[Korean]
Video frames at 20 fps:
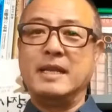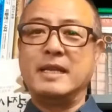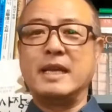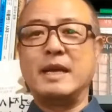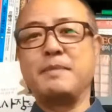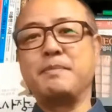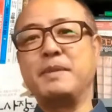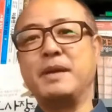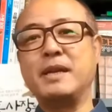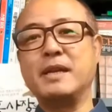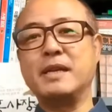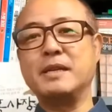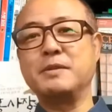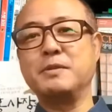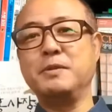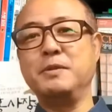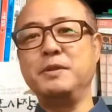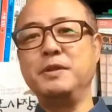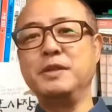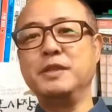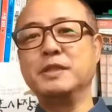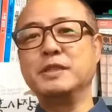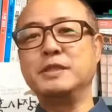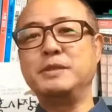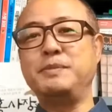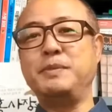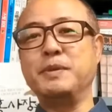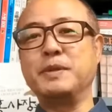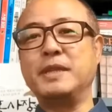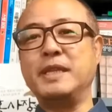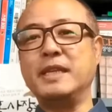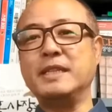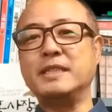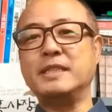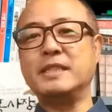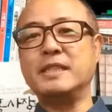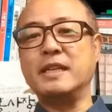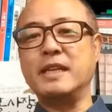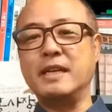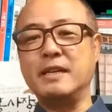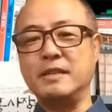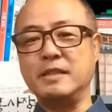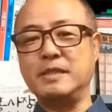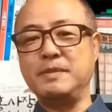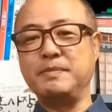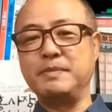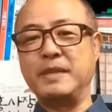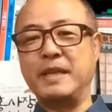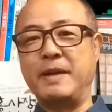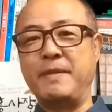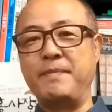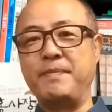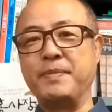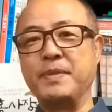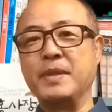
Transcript: 양말을 가지고 스본 테스트를 한 것입니다.